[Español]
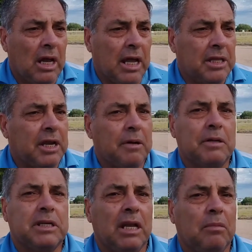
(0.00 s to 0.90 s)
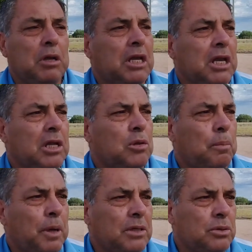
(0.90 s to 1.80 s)
la entrada sale
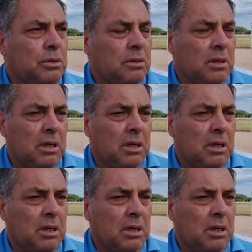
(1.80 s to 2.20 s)
1.500 pesos